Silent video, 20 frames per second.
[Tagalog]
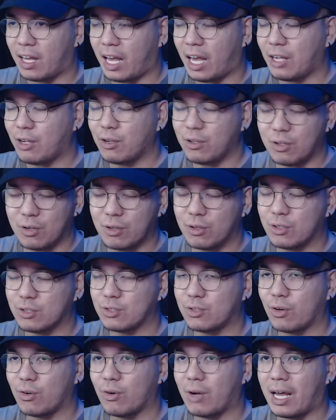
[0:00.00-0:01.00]
Ayun yung
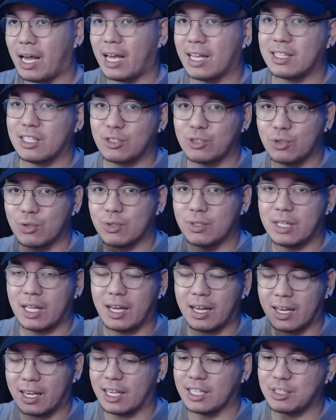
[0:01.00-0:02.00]
gusto kong attitude
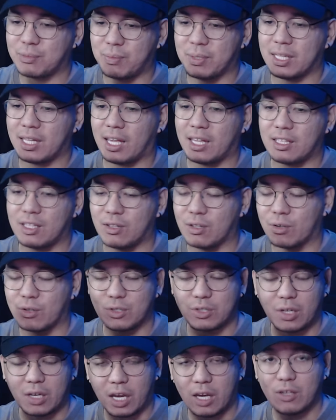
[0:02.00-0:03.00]
ng SB19. No?
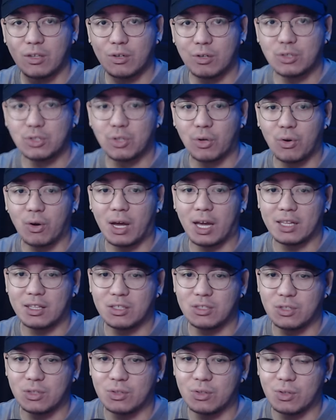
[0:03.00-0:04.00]
Gusto ganyan yung gusto kong
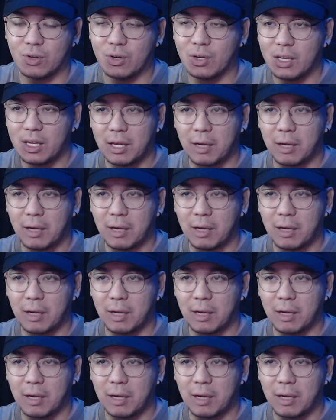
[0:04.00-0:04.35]
attitude, no.